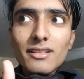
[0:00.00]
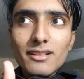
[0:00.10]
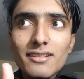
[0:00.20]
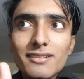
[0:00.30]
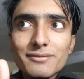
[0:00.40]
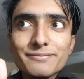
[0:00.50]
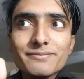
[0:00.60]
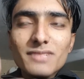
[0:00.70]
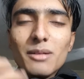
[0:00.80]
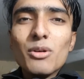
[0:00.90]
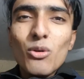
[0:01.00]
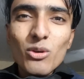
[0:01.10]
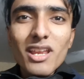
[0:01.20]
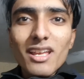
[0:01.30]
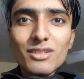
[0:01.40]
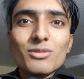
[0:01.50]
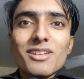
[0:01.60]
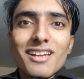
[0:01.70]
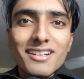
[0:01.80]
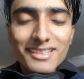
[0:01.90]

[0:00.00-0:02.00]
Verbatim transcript: अब हो गया सो क्या कर